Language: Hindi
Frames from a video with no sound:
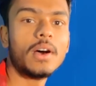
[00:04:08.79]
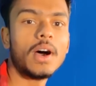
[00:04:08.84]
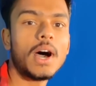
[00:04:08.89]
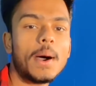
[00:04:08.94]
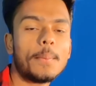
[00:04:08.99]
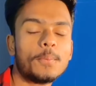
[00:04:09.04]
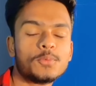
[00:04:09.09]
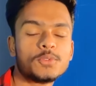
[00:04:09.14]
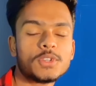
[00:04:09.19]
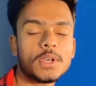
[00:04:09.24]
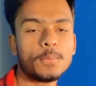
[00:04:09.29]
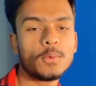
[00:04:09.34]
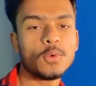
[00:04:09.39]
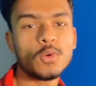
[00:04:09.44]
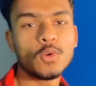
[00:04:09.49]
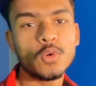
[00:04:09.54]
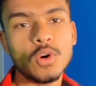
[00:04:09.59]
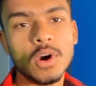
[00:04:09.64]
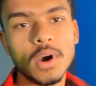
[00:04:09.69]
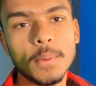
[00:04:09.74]
आप सब
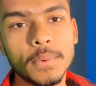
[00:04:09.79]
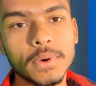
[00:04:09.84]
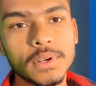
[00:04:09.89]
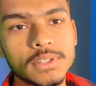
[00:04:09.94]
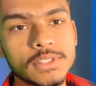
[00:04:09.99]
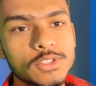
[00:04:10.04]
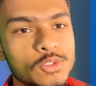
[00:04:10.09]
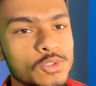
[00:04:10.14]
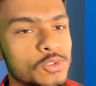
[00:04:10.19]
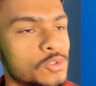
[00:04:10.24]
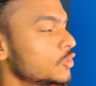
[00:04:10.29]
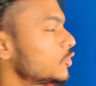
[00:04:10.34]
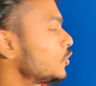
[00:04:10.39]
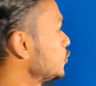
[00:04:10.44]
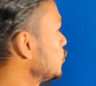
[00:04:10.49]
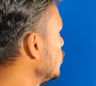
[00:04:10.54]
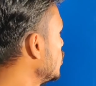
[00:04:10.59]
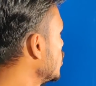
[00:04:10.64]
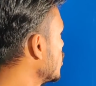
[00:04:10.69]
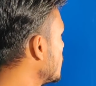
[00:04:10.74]
लोगों को अपन जो
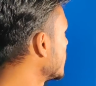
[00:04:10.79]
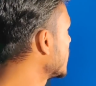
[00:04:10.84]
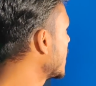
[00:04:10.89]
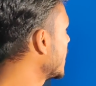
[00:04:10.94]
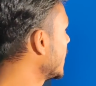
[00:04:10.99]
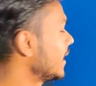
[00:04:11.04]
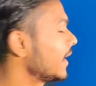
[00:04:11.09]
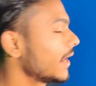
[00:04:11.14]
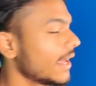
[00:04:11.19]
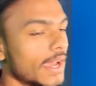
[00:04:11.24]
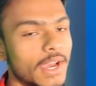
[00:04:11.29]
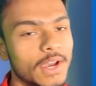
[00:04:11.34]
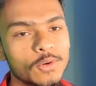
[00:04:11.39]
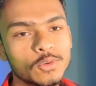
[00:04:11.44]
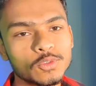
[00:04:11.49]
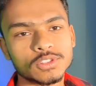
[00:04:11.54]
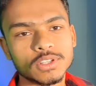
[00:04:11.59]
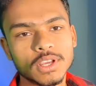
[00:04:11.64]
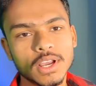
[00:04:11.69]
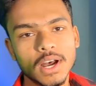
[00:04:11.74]
स्टूडियो बनाए हैं नया
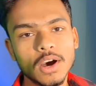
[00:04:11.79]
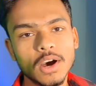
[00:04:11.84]
उसका